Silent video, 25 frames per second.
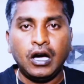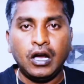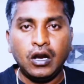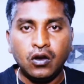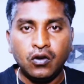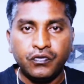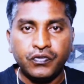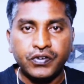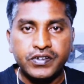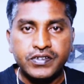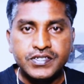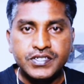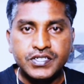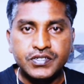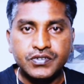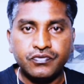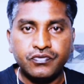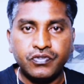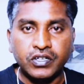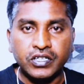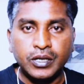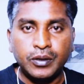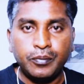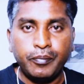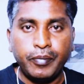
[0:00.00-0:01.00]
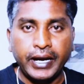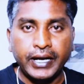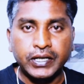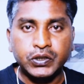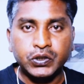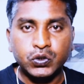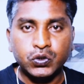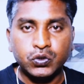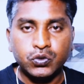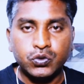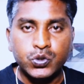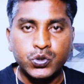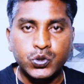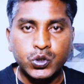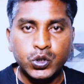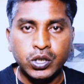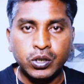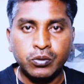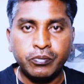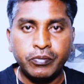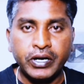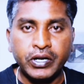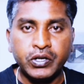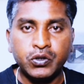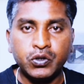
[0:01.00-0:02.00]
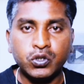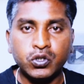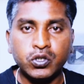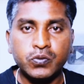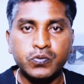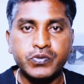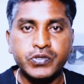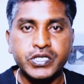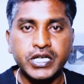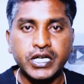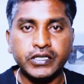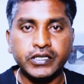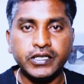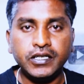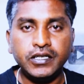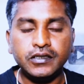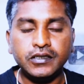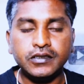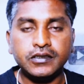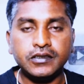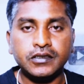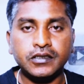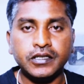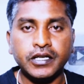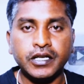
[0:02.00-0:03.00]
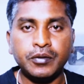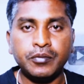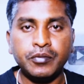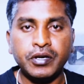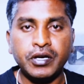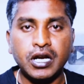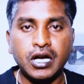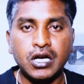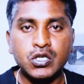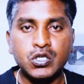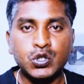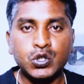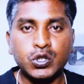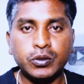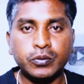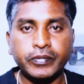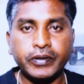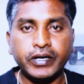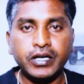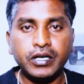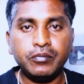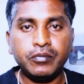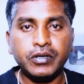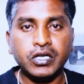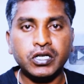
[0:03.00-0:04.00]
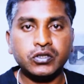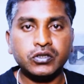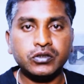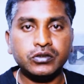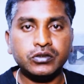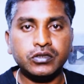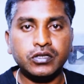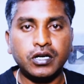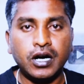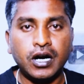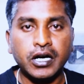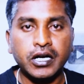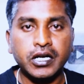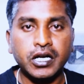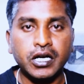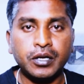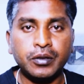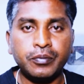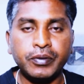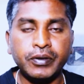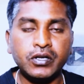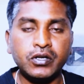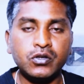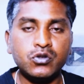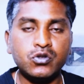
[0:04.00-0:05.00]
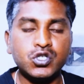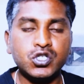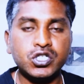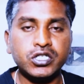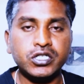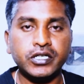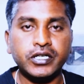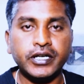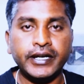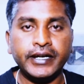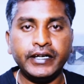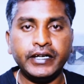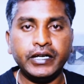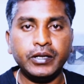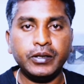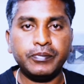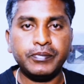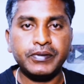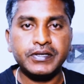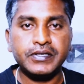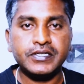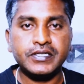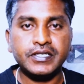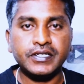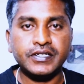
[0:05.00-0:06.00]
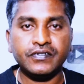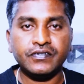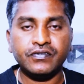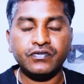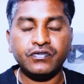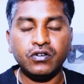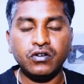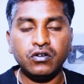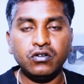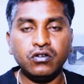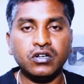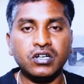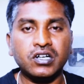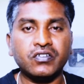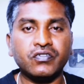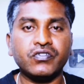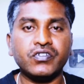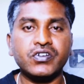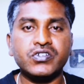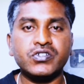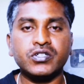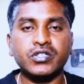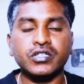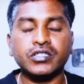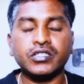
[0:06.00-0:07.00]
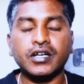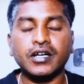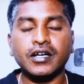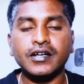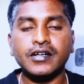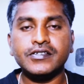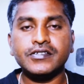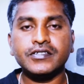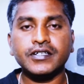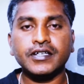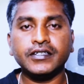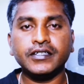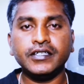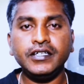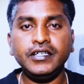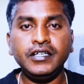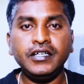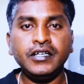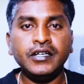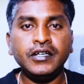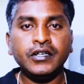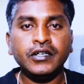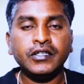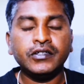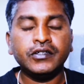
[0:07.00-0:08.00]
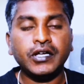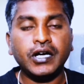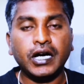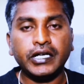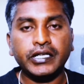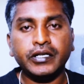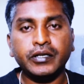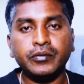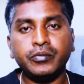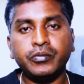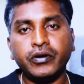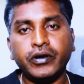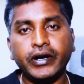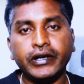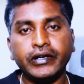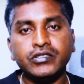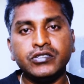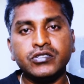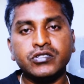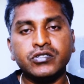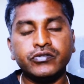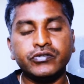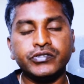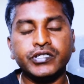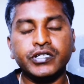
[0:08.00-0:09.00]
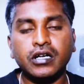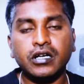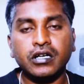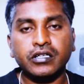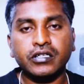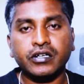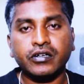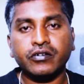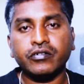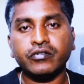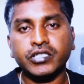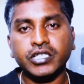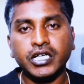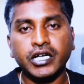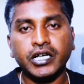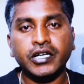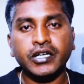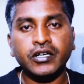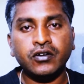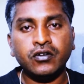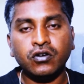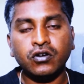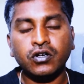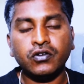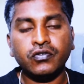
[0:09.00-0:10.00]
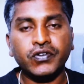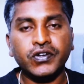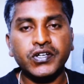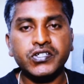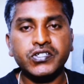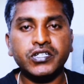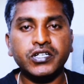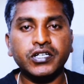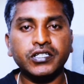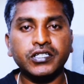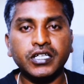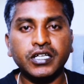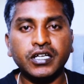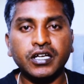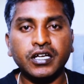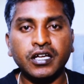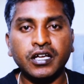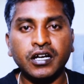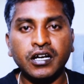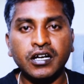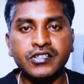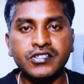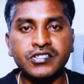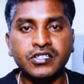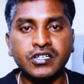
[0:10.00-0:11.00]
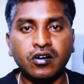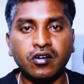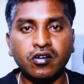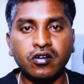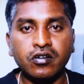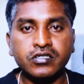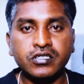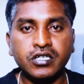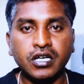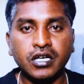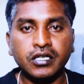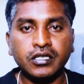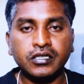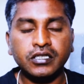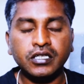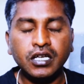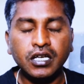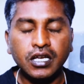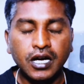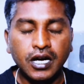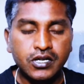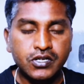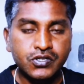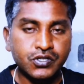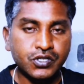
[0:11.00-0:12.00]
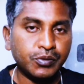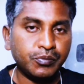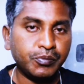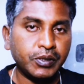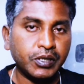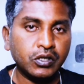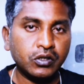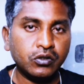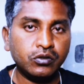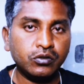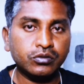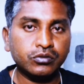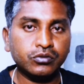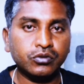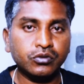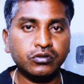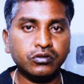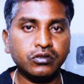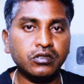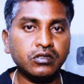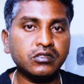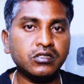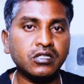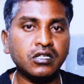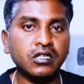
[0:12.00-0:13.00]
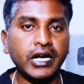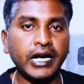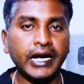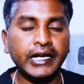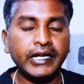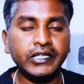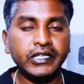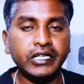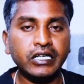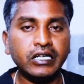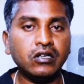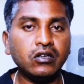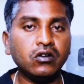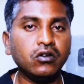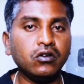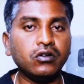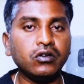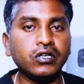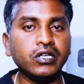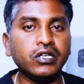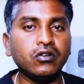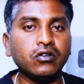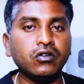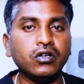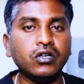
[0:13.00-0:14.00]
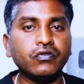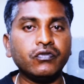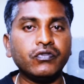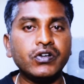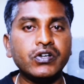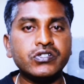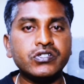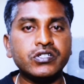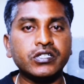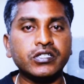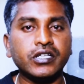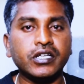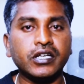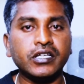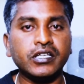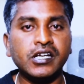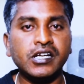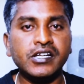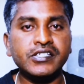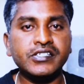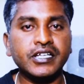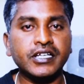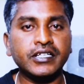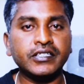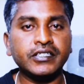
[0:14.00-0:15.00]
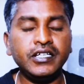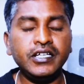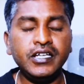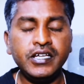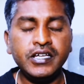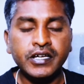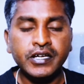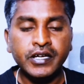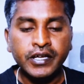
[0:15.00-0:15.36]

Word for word: హలో ఫ్రెండ్స్ వెల్కమ్ బ్యాక్ టు స్టూడెంట్ బడి యూట్యూబ్ ఛానల్ నేను మీ రాజ్ కుమార్ మనకు ఆర్ఆర్బి నుంచి ఎన్టీపీసీ ఫుల్ నోటిఫికేషన్ అయితే రిలీజ్ అయింది దాదాపు ఐదు సంవత్సరాల తర్వాత ఈ నోటిఫికేషన్ అయితే రిలీజ్ కావడం జరిగింది లాస్ట్ టైం మనకు టూ థౌజండ్ నైన్టీన్లో ఈ నోటిఫికేషన్ అయితే రిలీజ్ అయింది